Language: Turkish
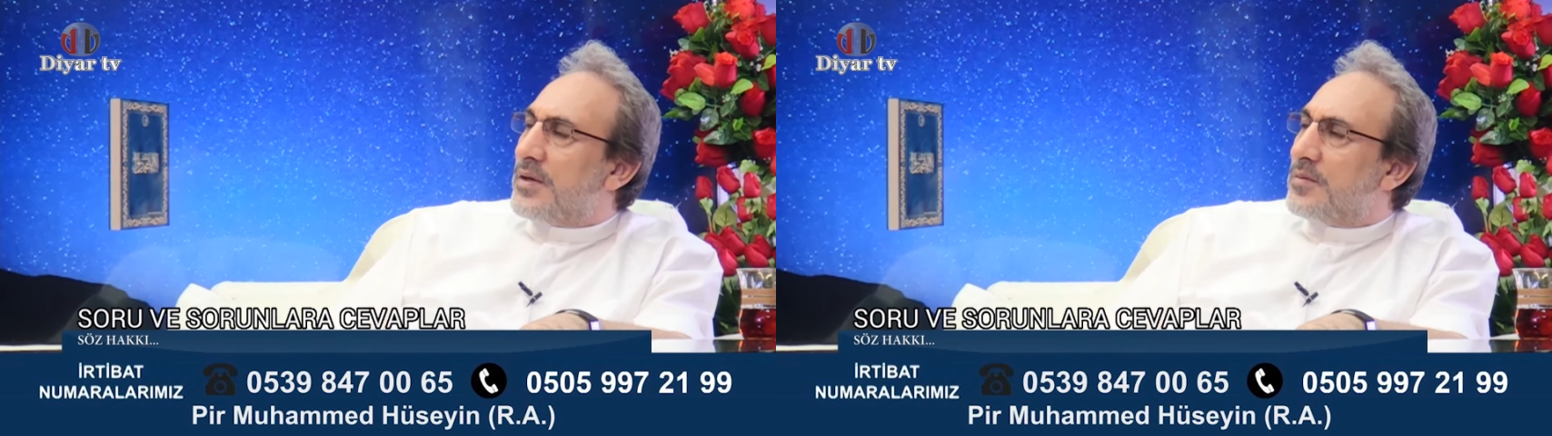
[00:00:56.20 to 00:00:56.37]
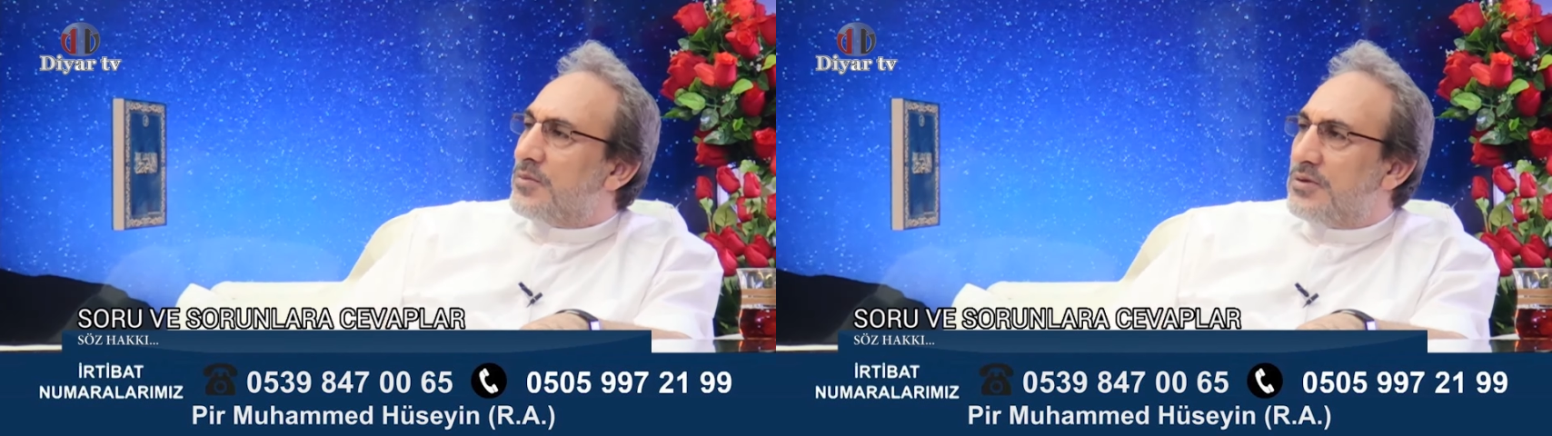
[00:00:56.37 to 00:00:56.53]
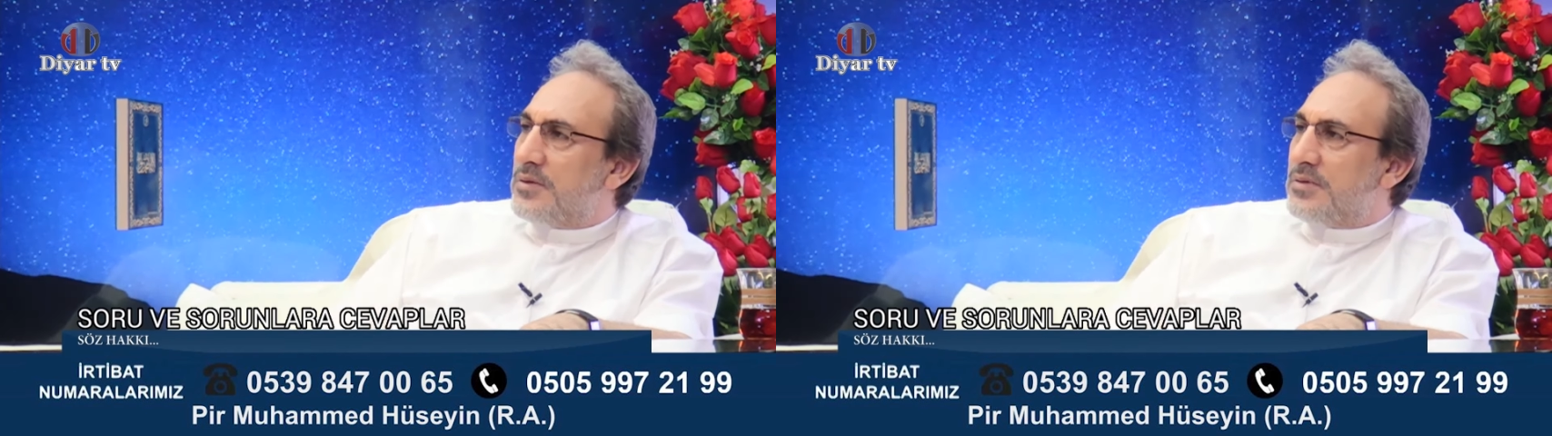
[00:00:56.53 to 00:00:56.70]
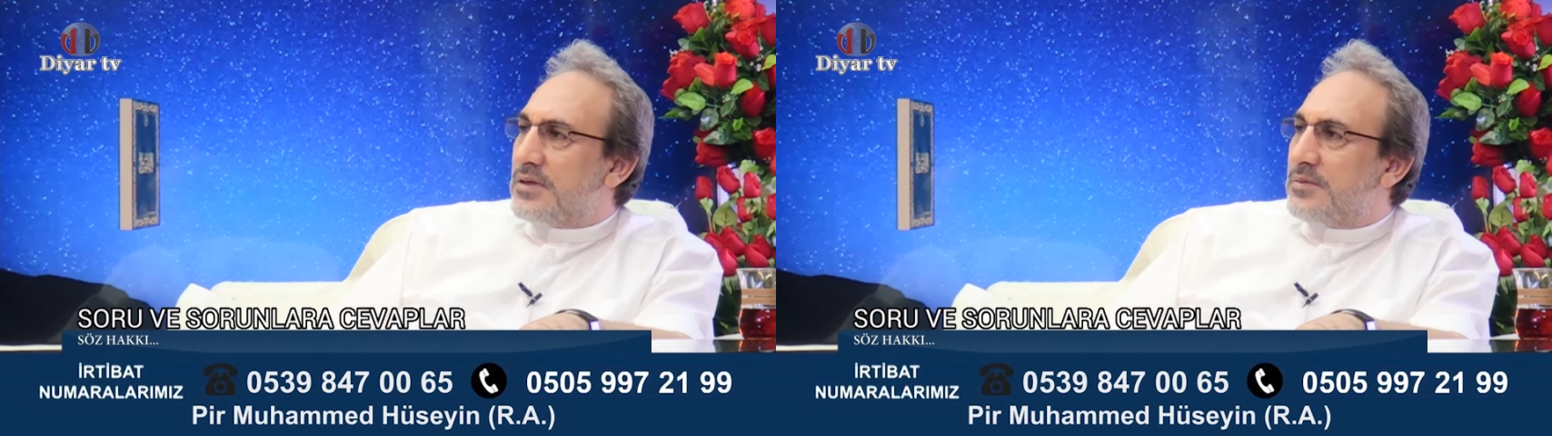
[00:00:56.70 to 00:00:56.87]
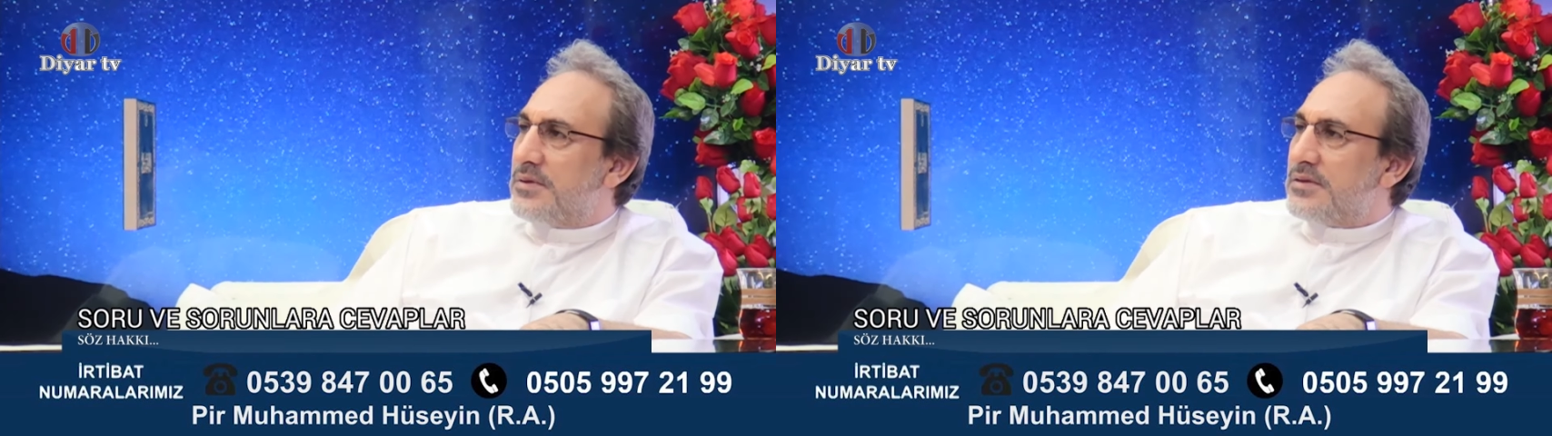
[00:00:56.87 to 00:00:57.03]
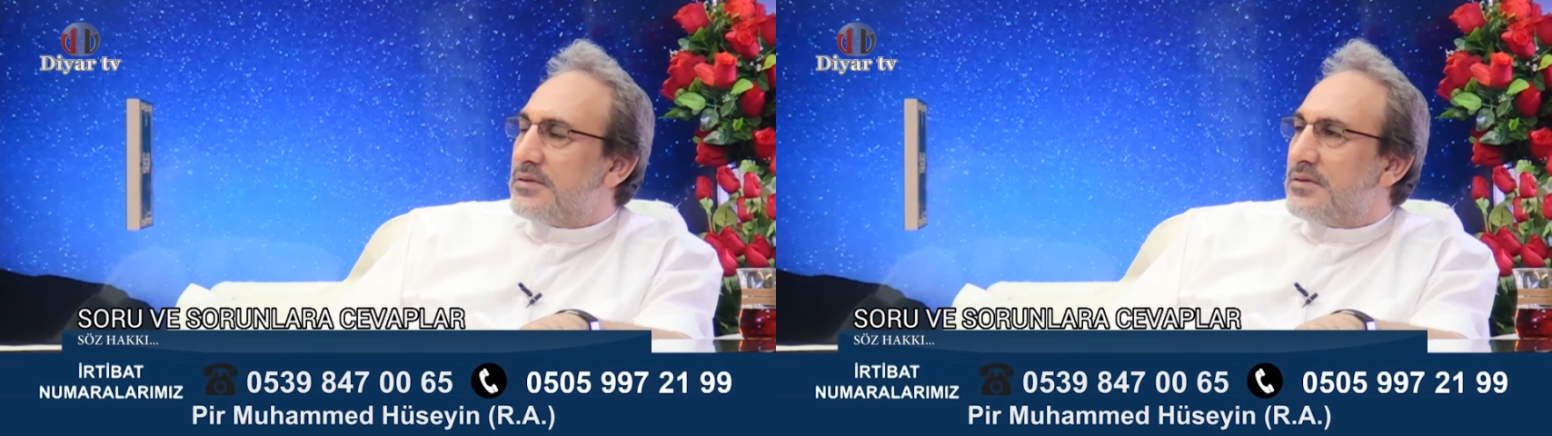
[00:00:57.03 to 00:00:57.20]
Bununla
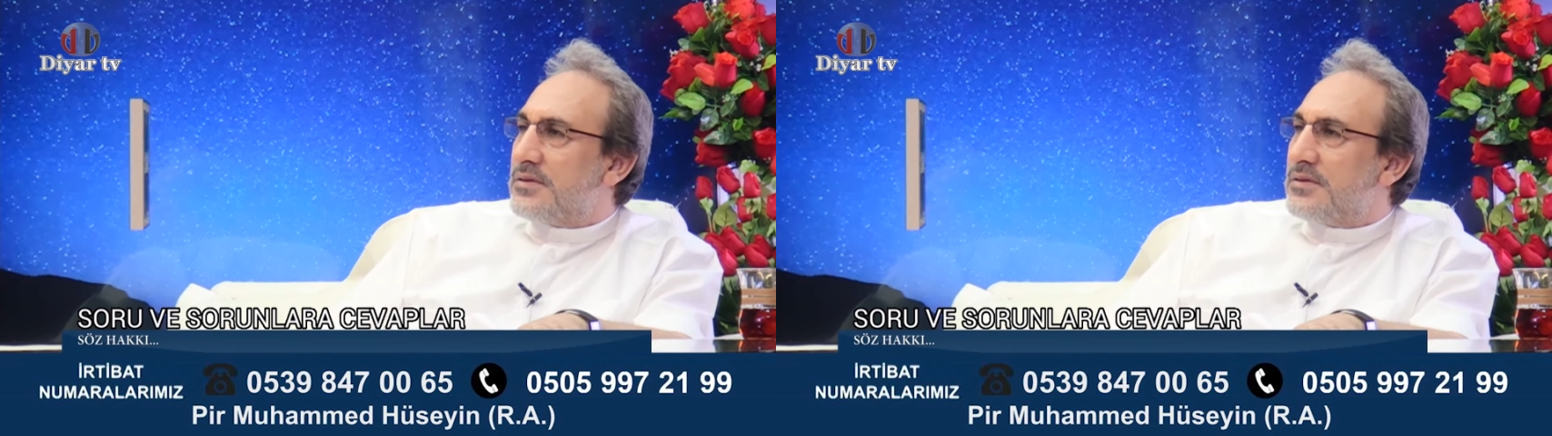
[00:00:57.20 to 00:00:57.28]
beraber